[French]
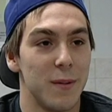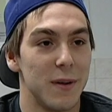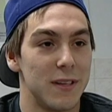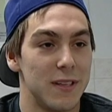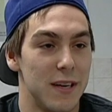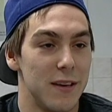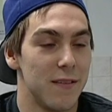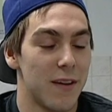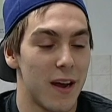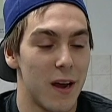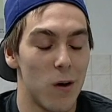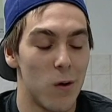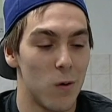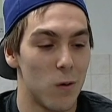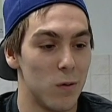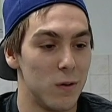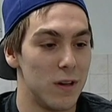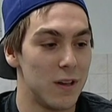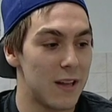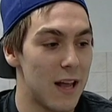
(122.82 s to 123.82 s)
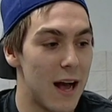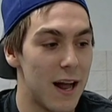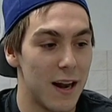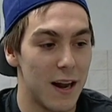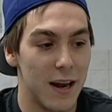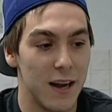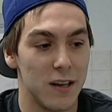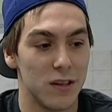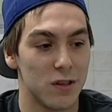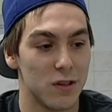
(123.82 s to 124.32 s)
mais c'est vrai, on est
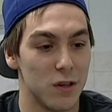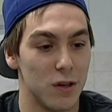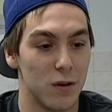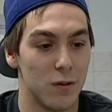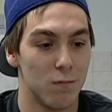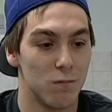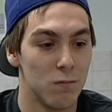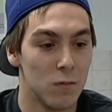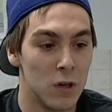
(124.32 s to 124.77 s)
à l'aise. Euh,